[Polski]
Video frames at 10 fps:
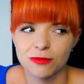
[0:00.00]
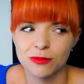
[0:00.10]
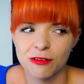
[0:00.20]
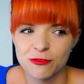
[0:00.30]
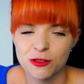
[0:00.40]

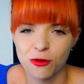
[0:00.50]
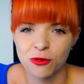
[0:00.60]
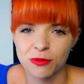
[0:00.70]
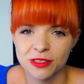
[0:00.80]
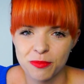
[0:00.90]
byłam w
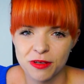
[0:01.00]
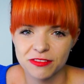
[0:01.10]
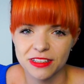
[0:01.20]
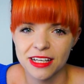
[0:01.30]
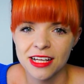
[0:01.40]
szoku, bo
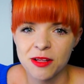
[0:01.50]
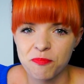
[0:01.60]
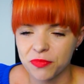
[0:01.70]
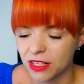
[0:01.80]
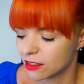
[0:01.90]
naprawdę
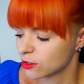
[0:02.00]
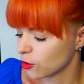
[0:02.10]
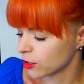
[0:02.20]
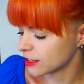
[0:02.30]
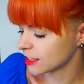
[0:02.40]

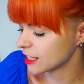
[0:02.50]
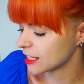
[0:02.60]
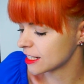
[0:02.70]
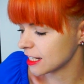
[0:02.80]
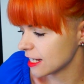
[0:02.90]
trochę tych
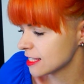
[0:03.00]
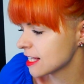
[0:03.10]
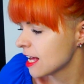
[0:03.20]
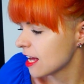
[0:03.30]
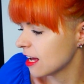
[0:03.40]
rzeczy
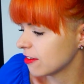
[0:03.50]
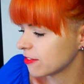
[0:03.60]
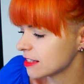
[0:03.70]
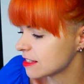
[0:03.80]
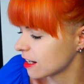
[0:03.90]
jest.
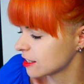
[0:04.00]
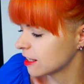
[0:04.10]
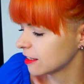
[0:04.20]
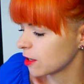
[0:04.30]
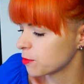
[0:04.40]
Więc
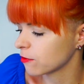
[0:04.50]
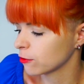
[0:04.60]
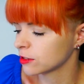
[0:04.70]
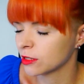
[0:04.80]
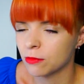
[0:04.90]
zacznę najpierw
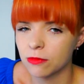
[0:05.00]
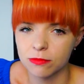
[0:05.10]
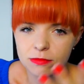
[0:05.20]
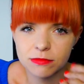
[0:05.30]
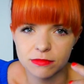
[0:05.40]
od tych
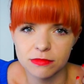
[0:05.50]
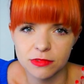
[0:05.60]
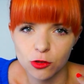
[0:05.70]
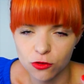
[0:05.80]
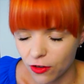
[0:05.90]

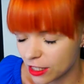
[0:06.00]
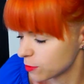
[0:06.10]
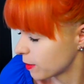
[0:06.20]
do twarzy